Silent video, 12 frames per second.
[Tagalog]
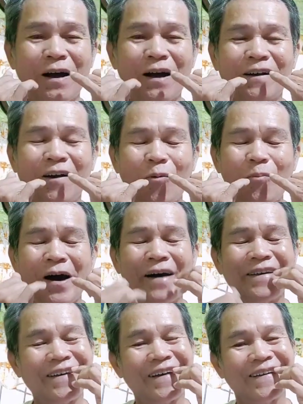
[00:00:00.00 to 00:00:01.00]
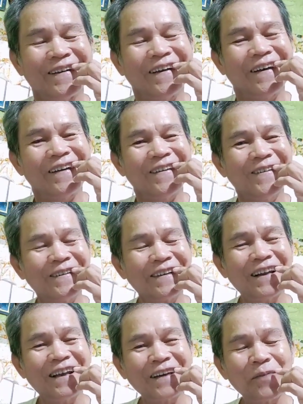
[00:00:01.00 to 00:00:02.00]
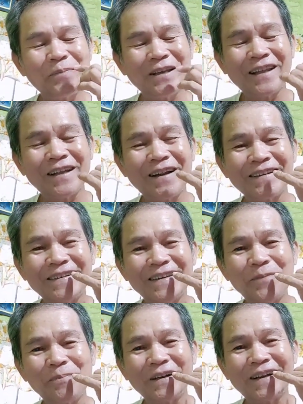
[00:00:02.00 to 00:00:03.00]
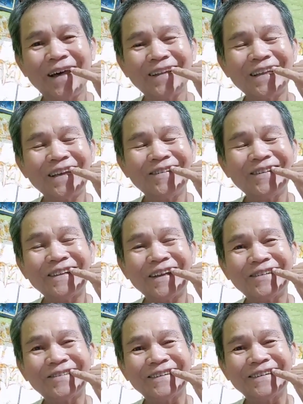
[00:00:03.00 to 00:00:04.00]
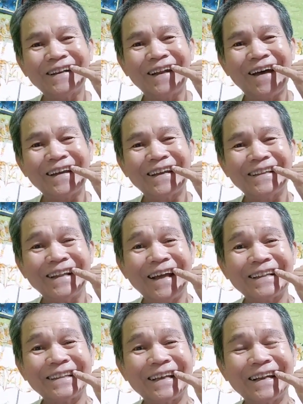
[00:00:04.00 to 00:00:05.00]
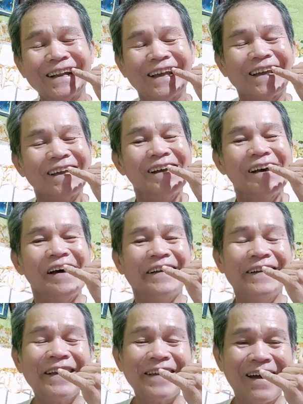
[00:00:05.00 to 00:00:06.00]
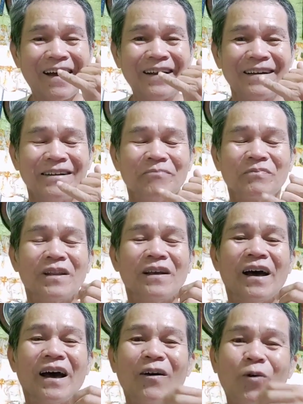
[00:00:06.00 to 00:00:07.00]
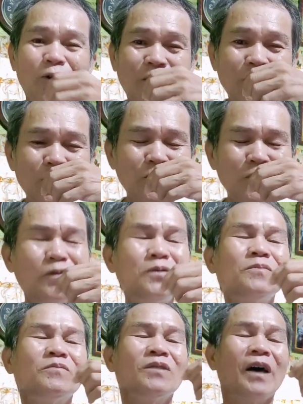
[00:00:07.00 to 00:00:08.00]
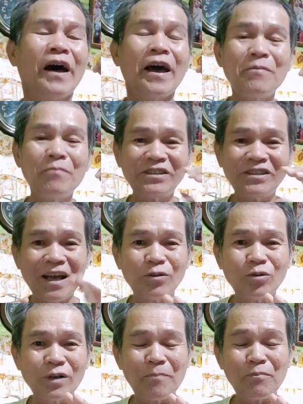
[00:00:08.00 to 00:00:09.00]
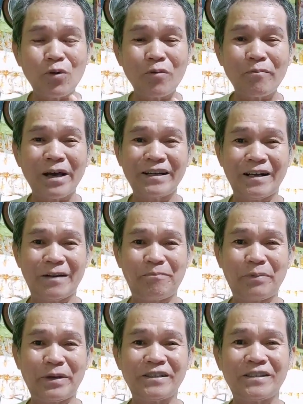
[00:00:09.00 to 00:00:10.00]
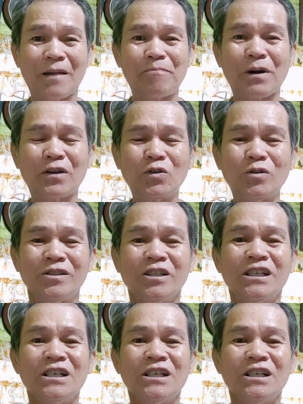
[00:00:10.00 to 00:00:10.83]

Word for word: mga kaubayan, yung kinakapitan ng ipin natin, itong gilagid natin na yan, o, o, ay masyado na pong maninipis na pag yung